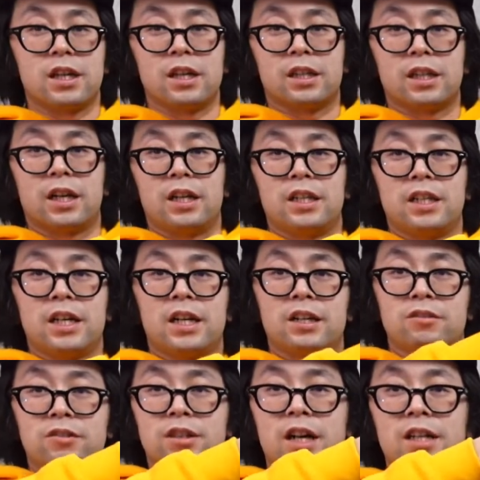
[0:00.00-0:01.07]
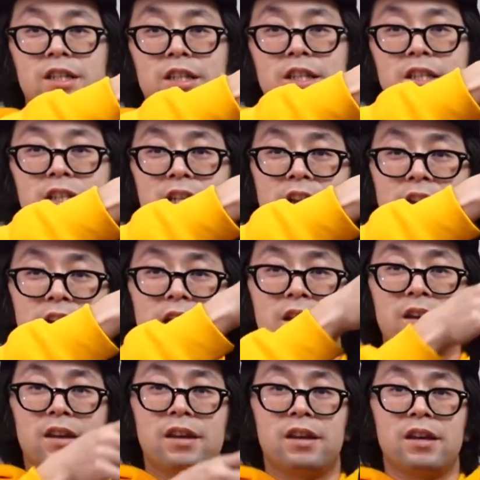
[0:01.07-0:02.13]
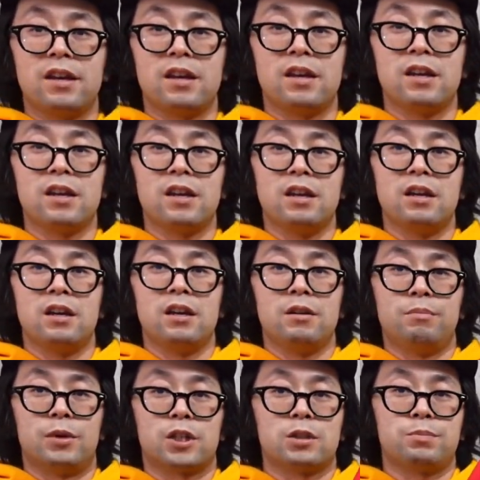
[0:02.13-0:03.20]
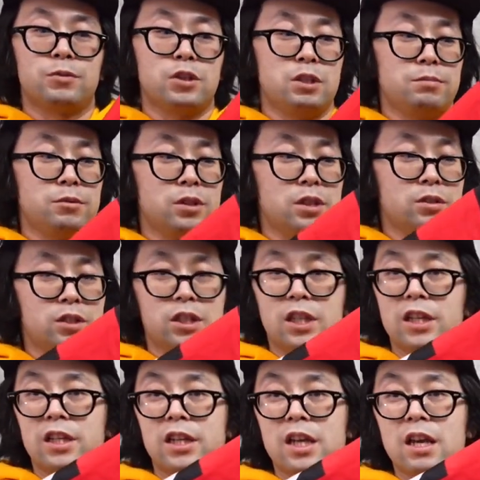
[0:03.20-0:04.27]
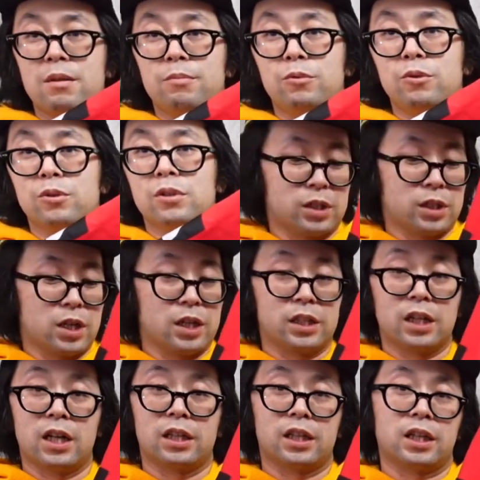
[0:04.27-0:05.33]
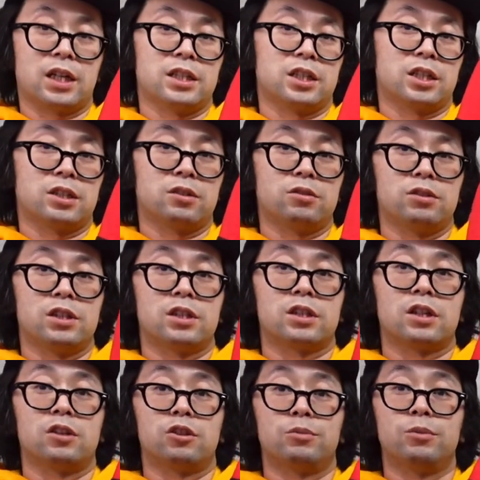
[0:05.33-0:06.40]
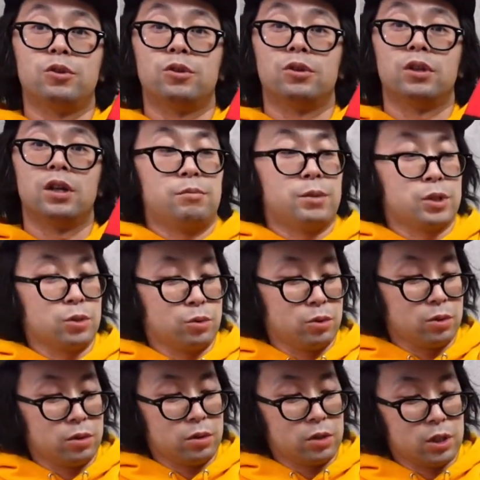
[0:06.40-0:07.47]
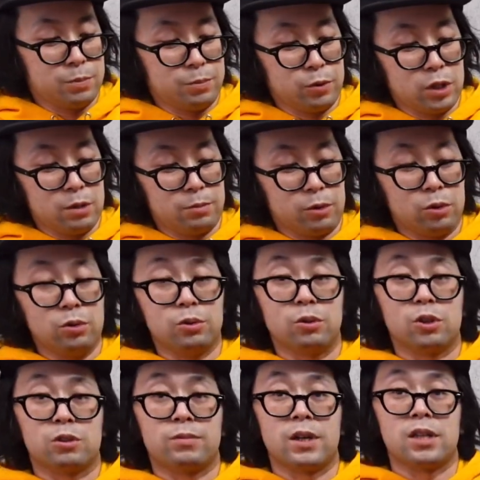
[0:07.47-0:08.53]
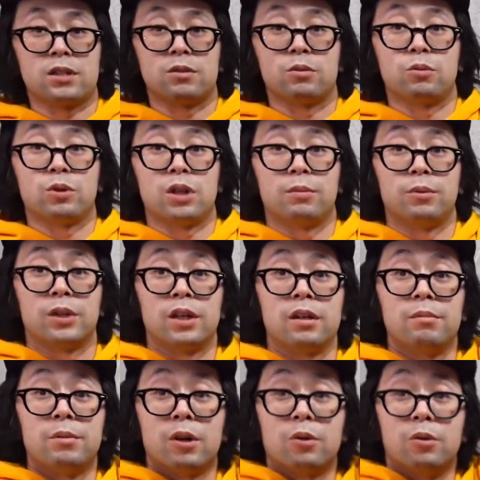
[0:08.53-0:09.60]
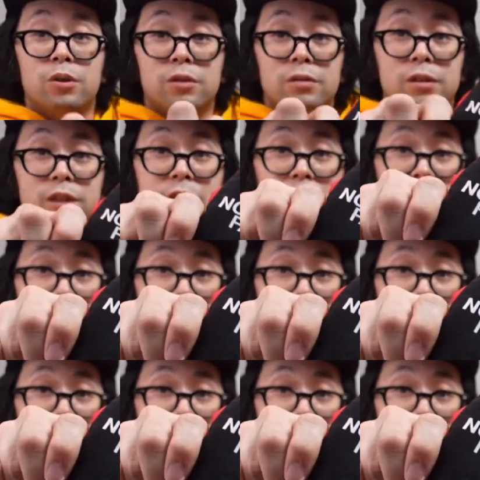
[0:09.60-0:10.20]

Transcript: ケーターになれる感じですね。まあ、シュプリームっていう時点でね、もうスケーターって感じがするんですけれども、まあ、そのシュプリームとノースフェイスのコラボで、まあ、こういう風になっ